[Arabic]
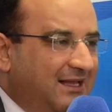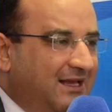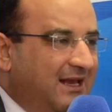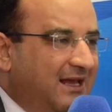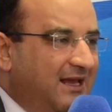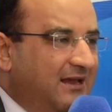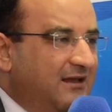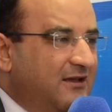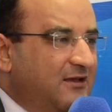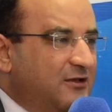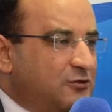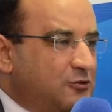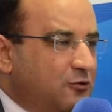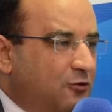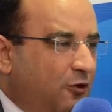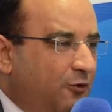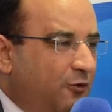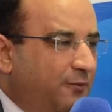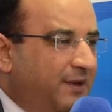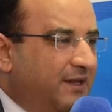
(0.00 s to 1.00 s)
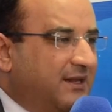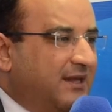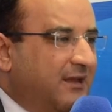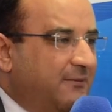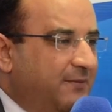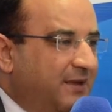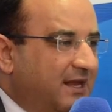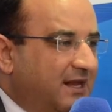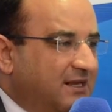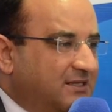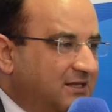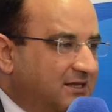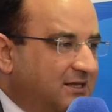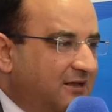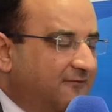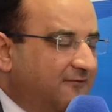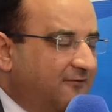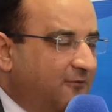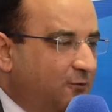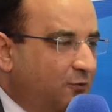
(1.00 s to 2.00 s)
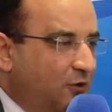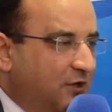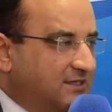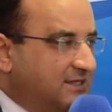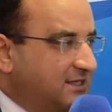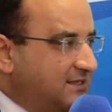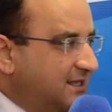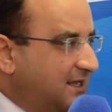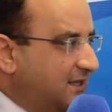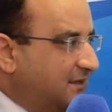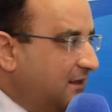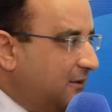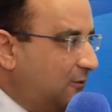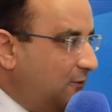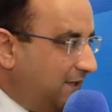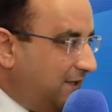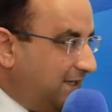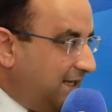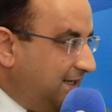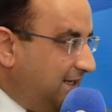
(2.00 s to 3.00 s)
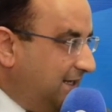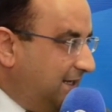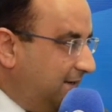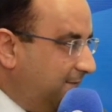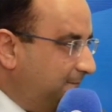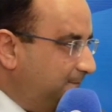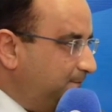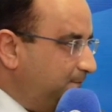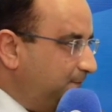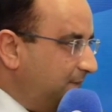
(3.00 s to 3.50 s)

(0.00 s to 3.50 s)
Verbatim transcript: الى صعوبات كبيره جدا في المؤسسات الوطنيه.